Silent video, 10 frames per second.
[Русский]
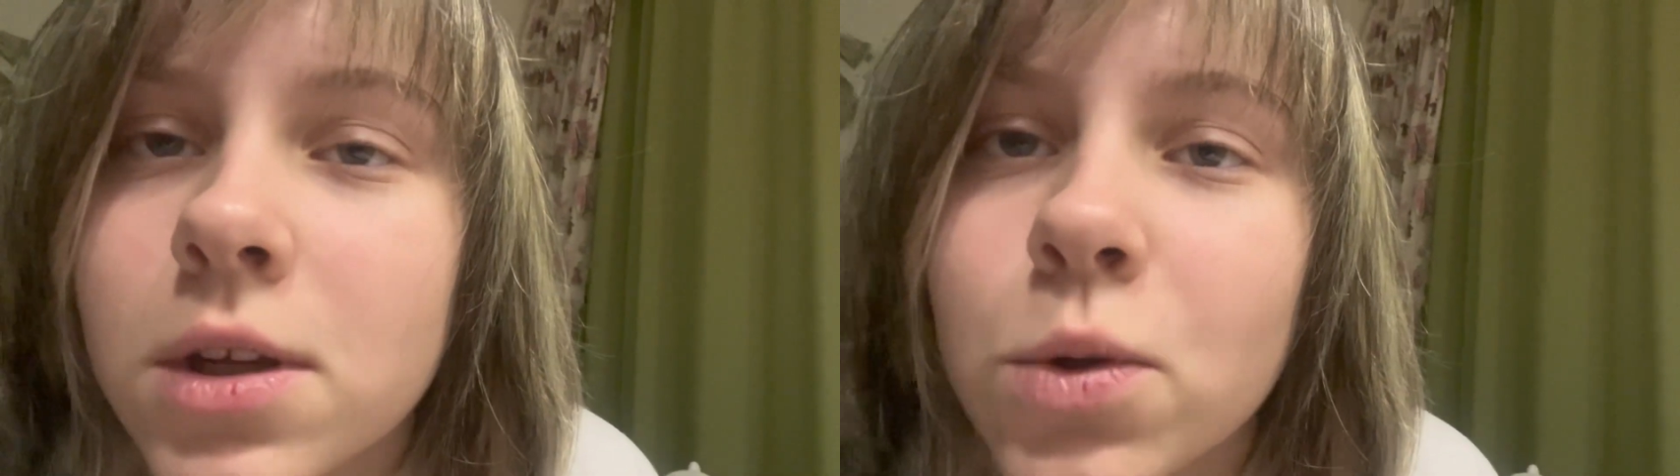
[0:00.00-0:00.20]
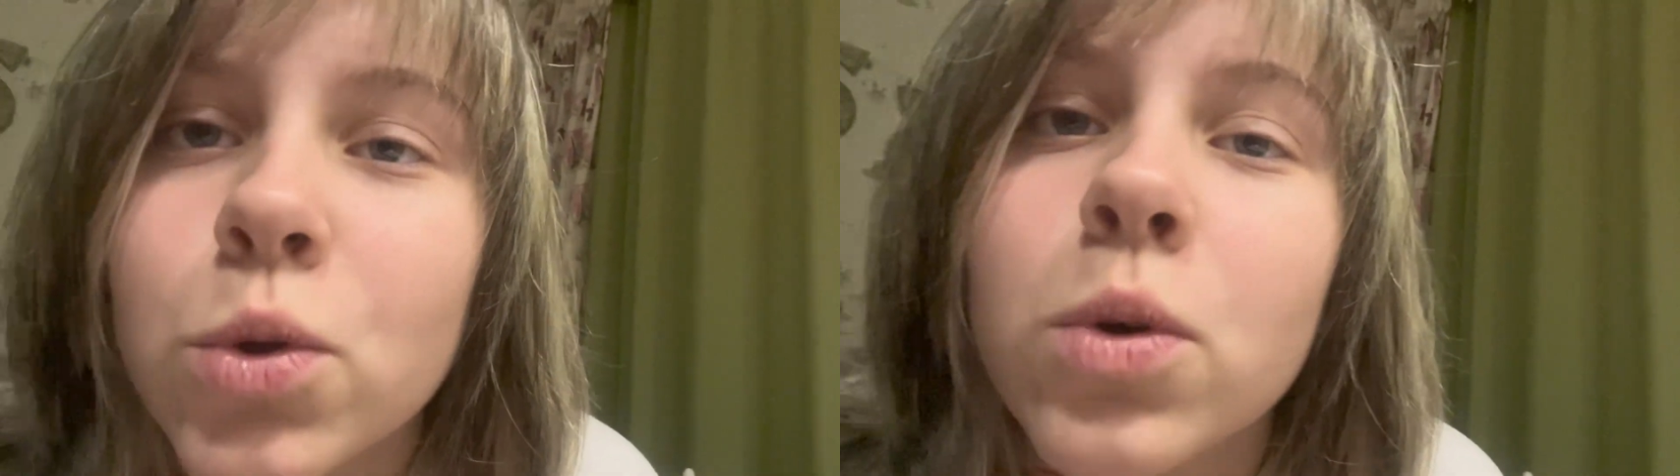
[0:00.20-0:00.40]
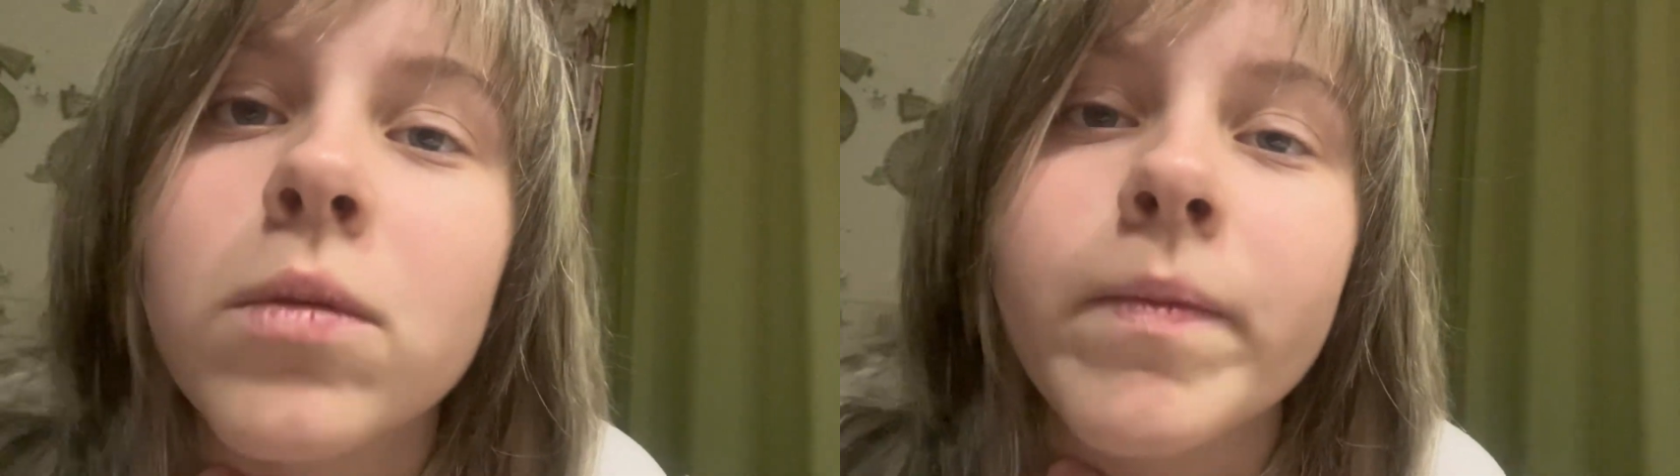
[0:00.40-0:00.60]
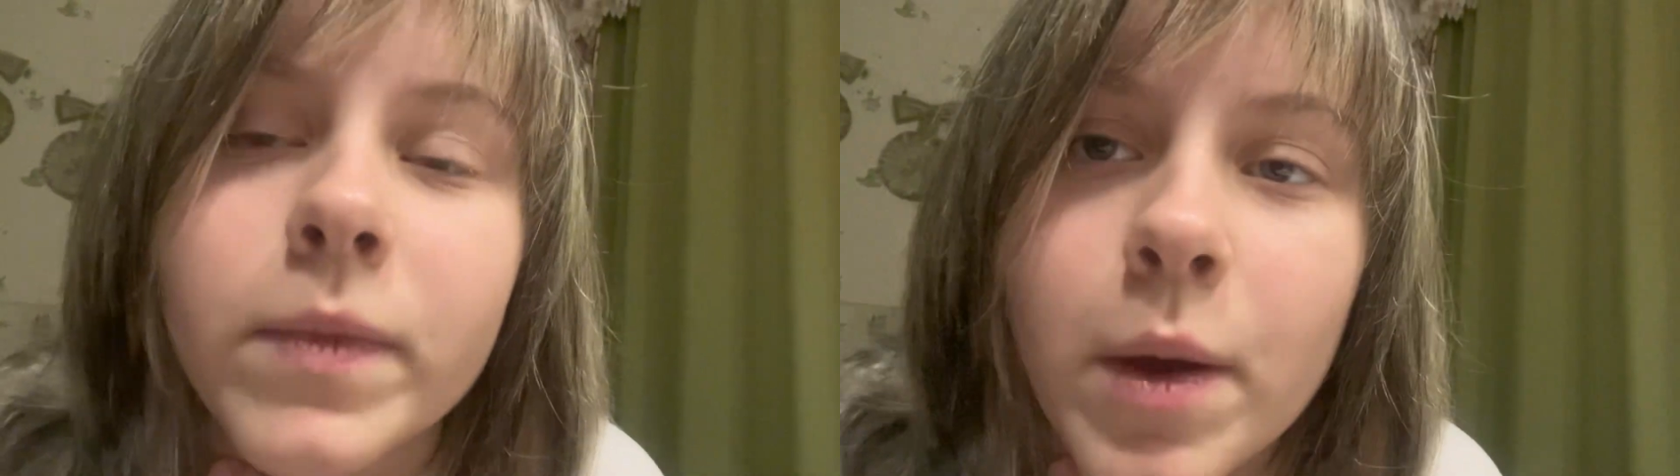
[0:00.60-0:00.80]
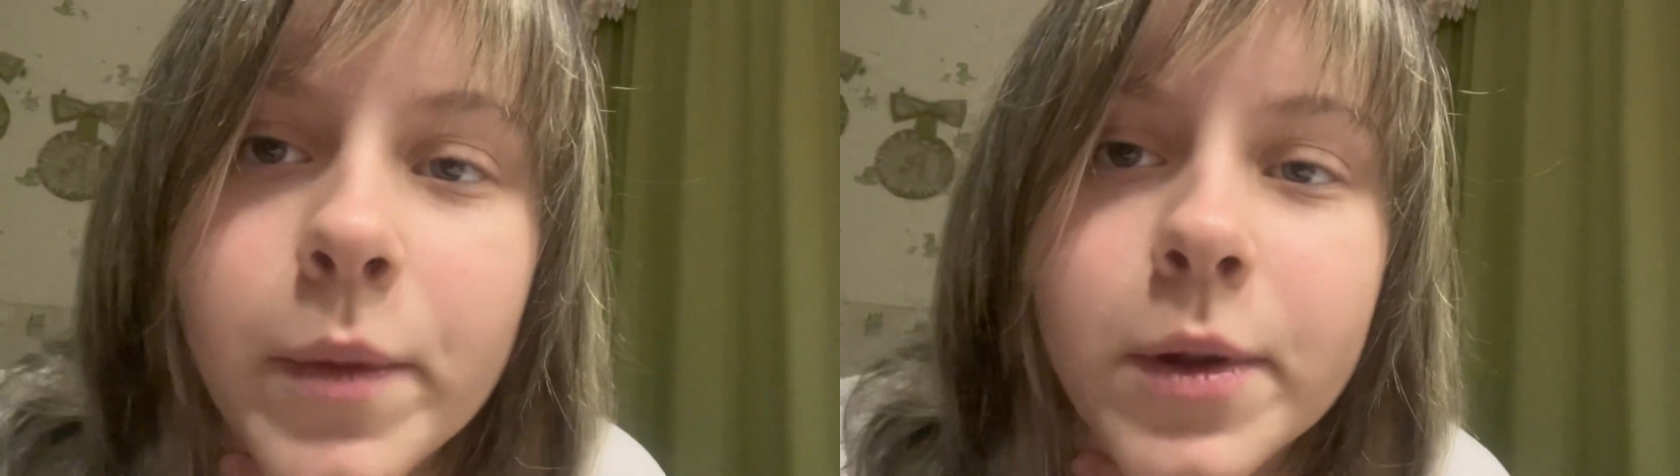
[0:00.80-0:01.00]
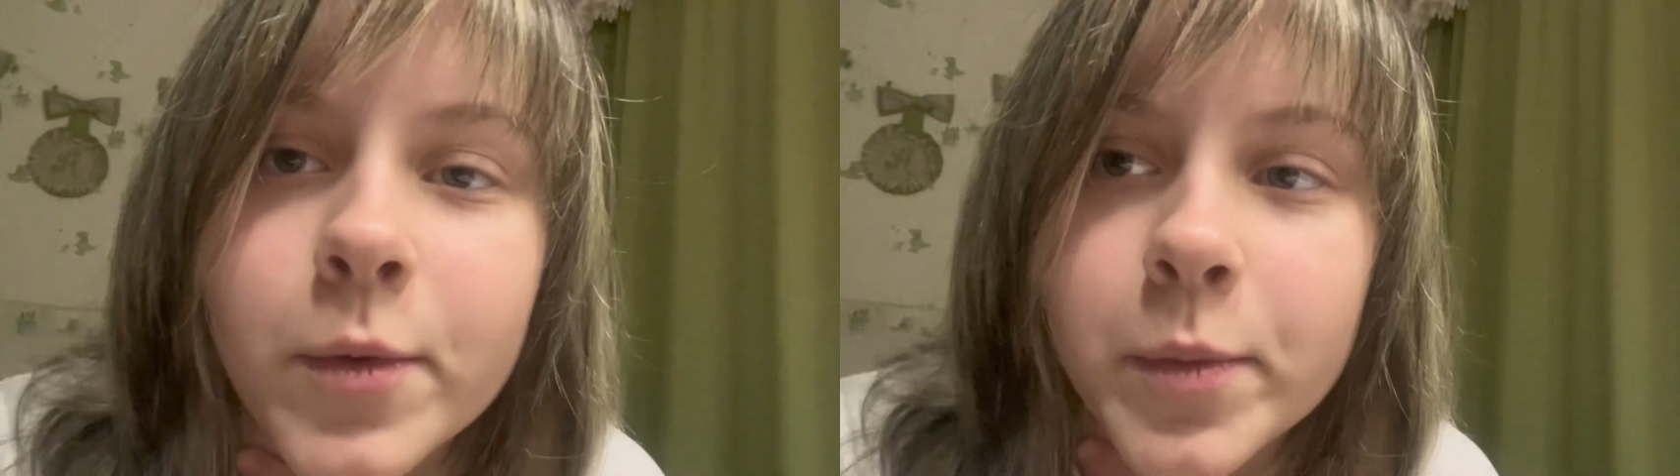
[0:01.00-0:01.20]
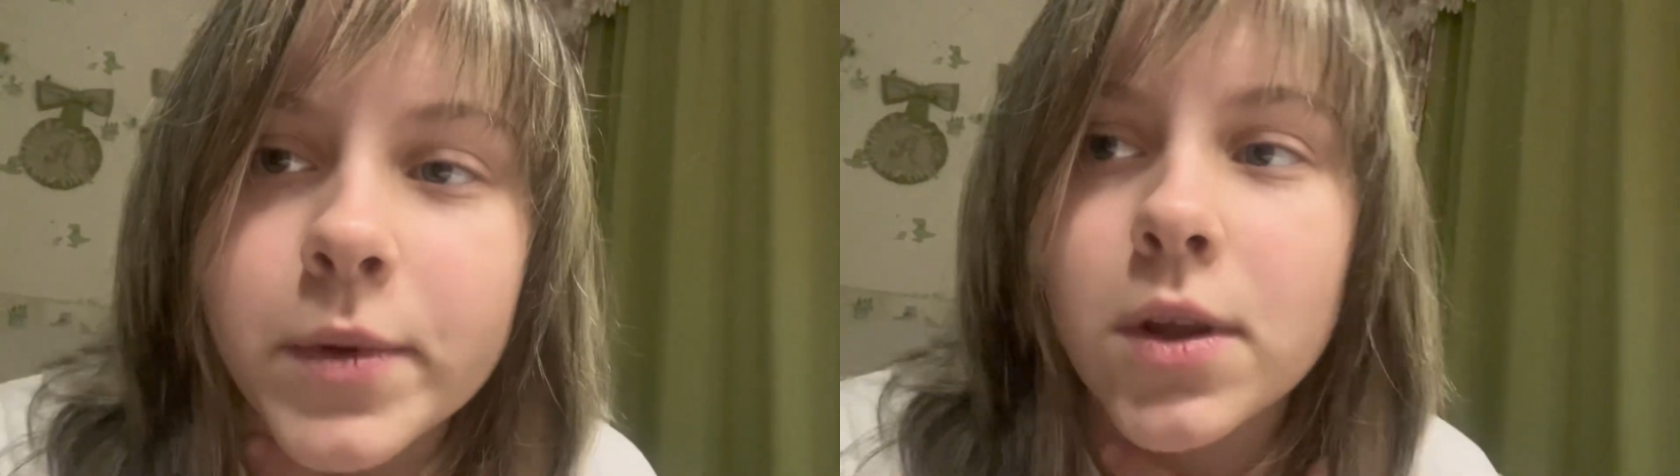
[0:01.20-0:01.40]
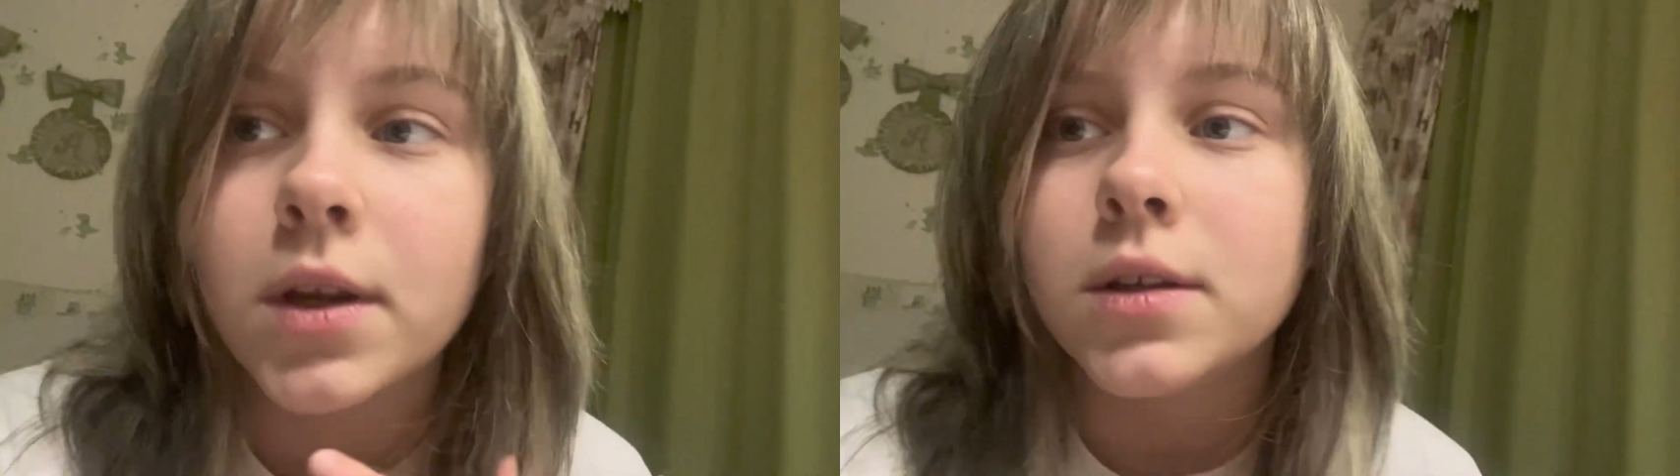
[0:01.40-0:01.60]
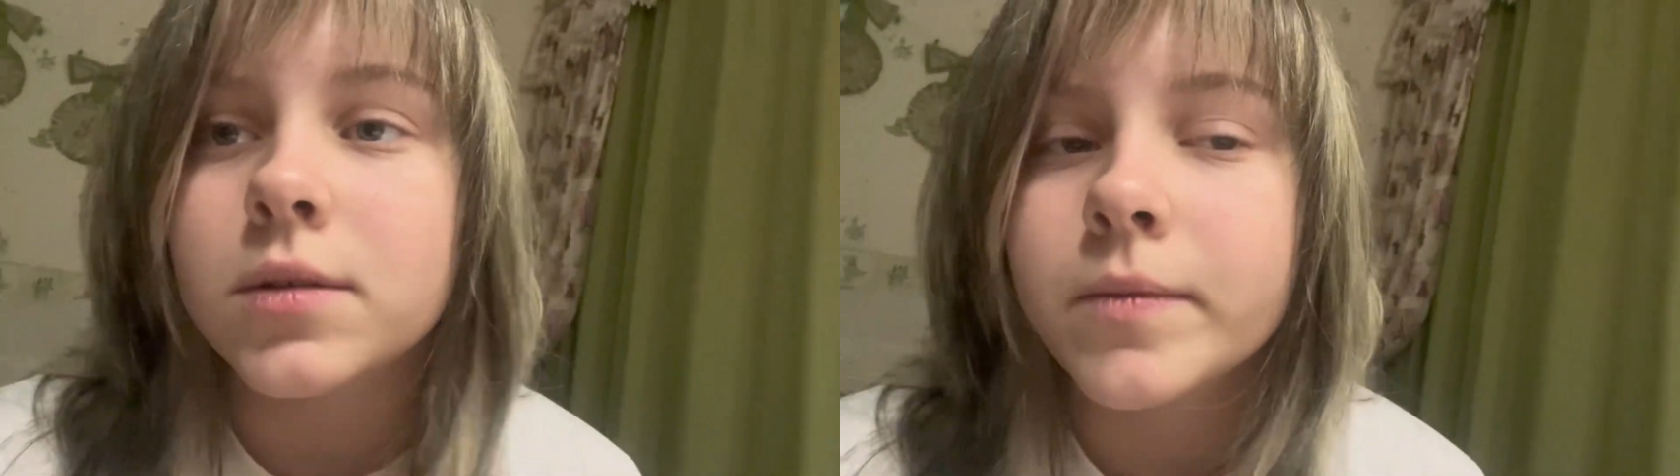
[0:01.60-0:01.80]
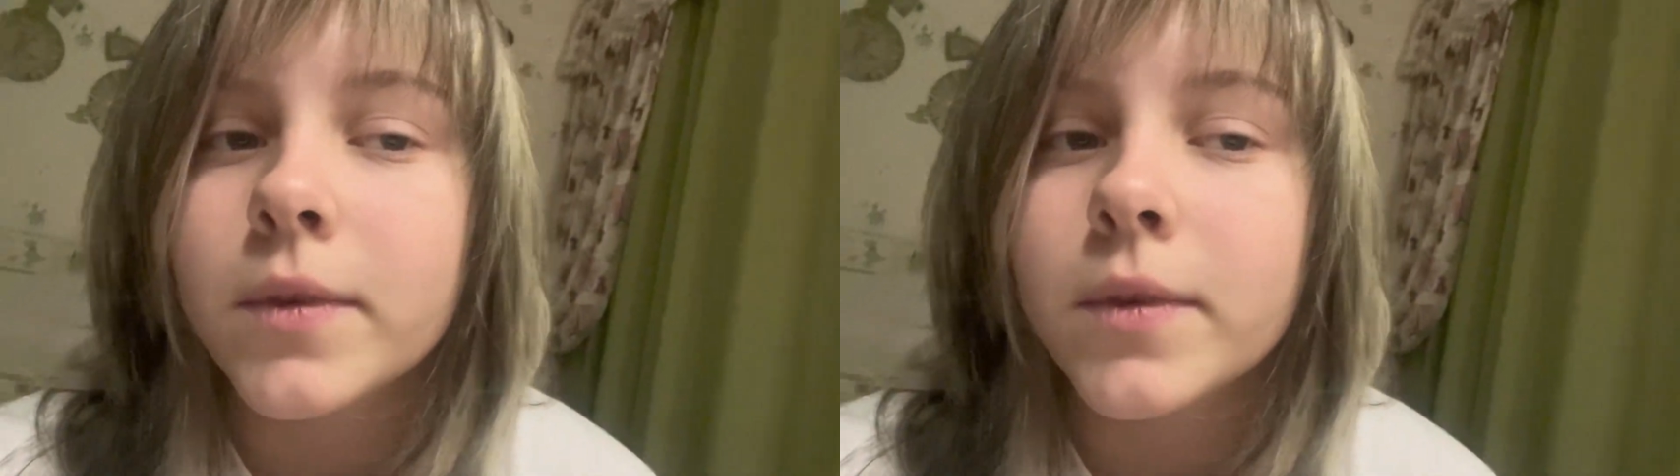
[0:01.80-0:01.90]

кто нам это мог подарить.